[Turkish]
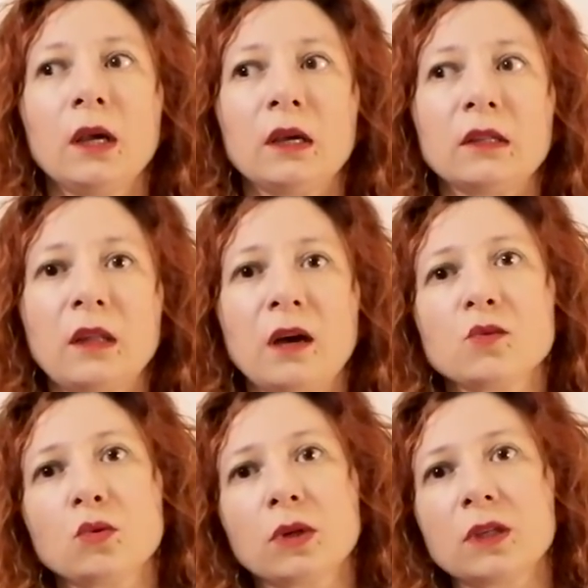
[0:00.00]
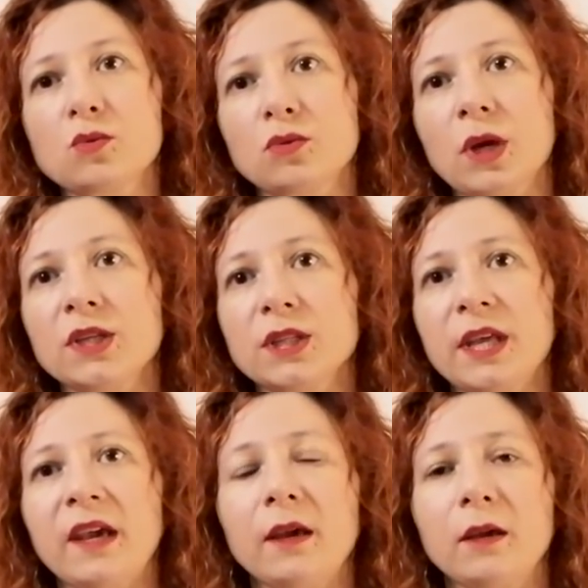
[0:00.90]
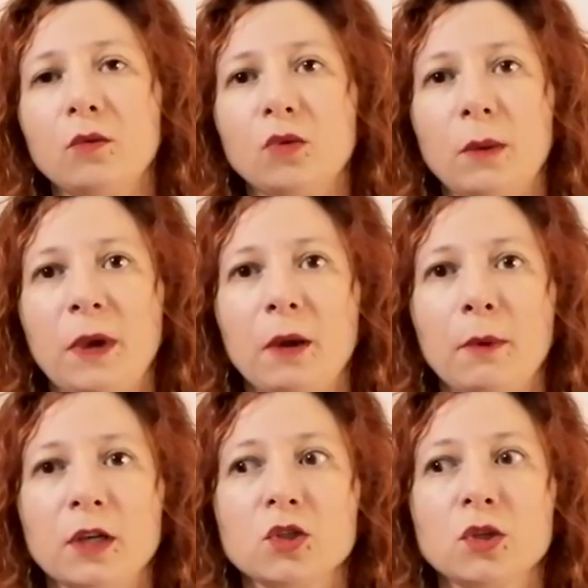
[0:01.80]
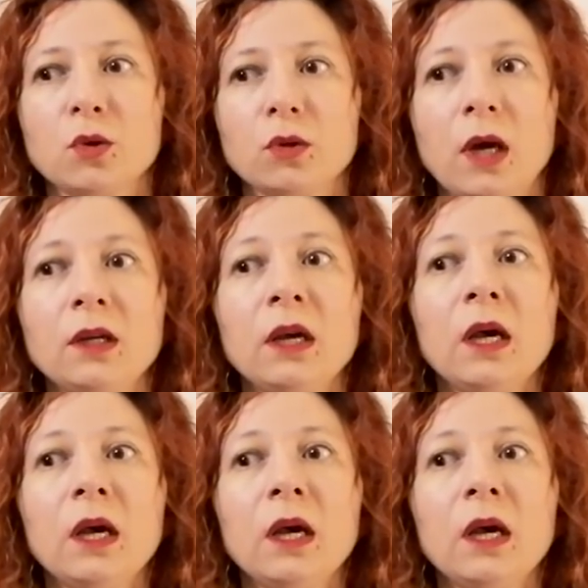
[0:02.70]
E, daha sonraki süreçte üremeye başlıyorlar.